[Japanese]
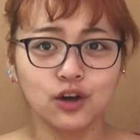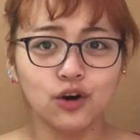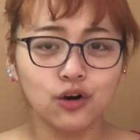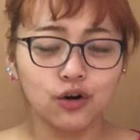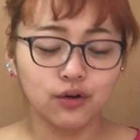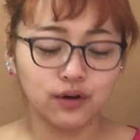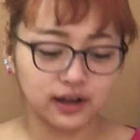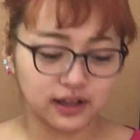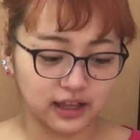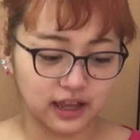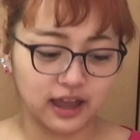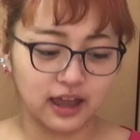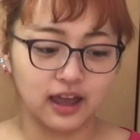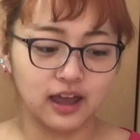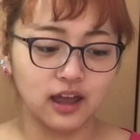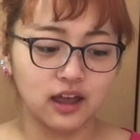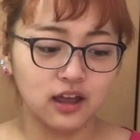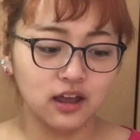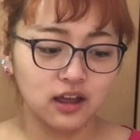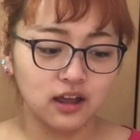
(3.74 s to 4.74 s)
今日は
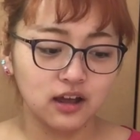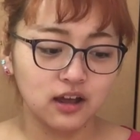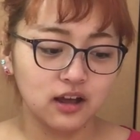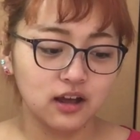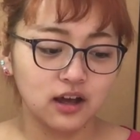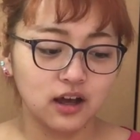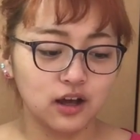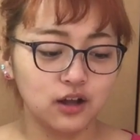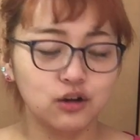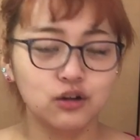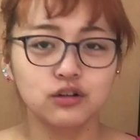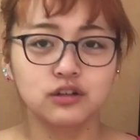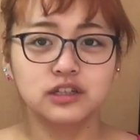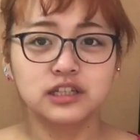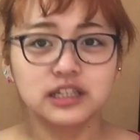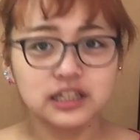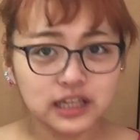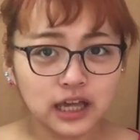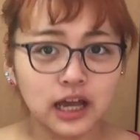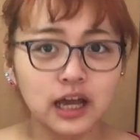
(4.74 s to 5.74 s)
ね、あの
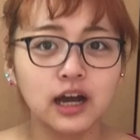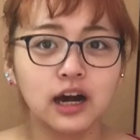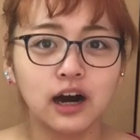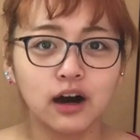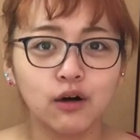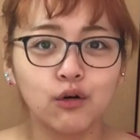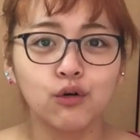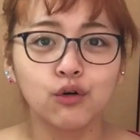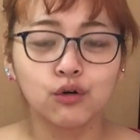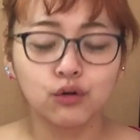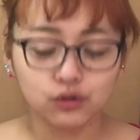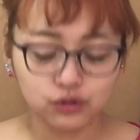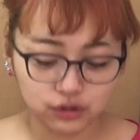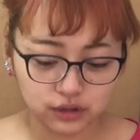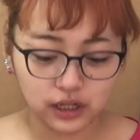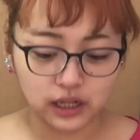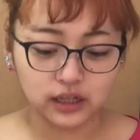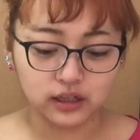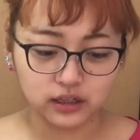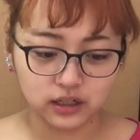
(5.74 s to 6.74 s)
事件が起こっ
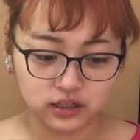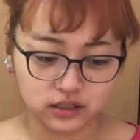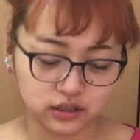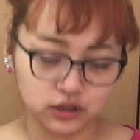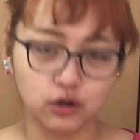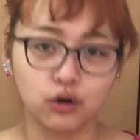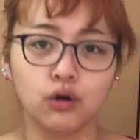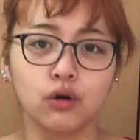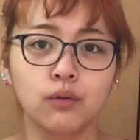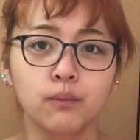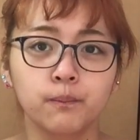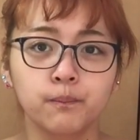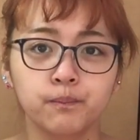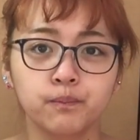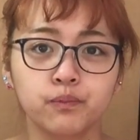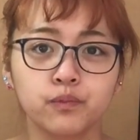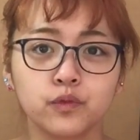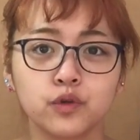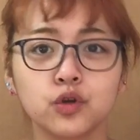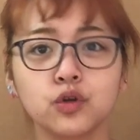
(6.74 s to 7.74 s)
たんですよ。
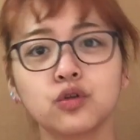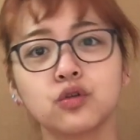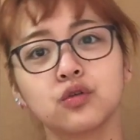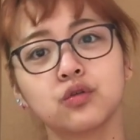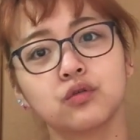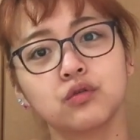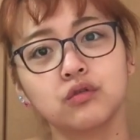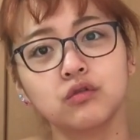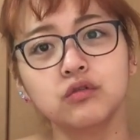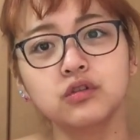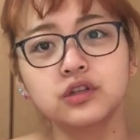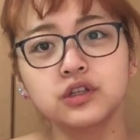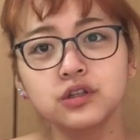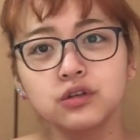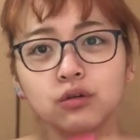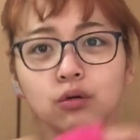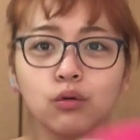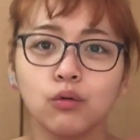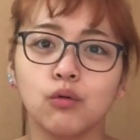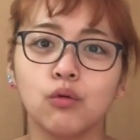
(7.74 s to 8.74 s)
ちょっと後
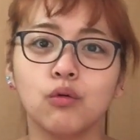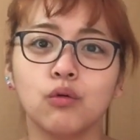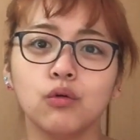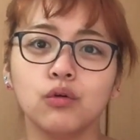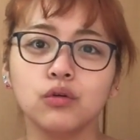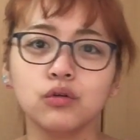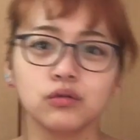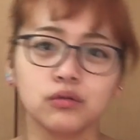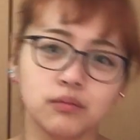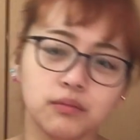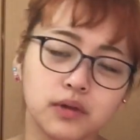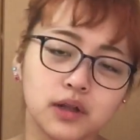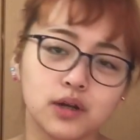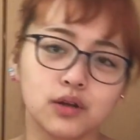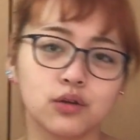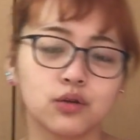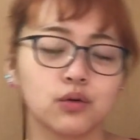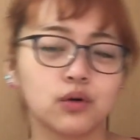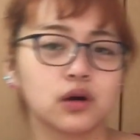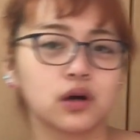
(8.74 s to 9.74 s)
ろここ見
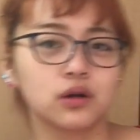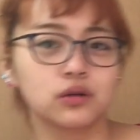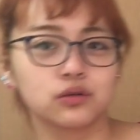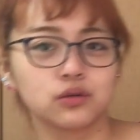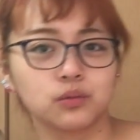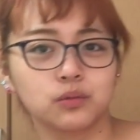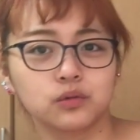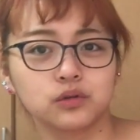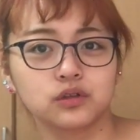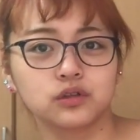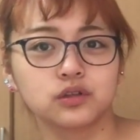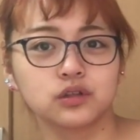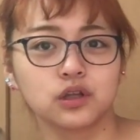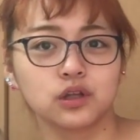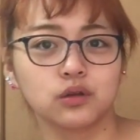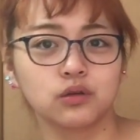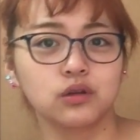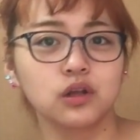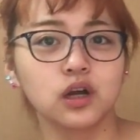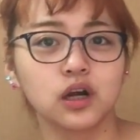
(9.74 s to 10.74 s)
ると分かると思うんです
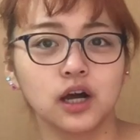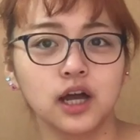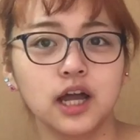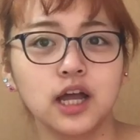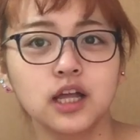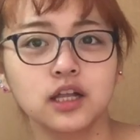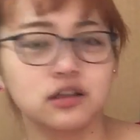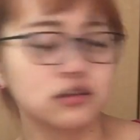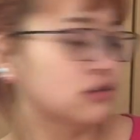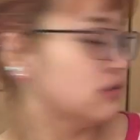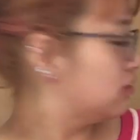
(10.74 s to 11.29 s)
けど、なんか変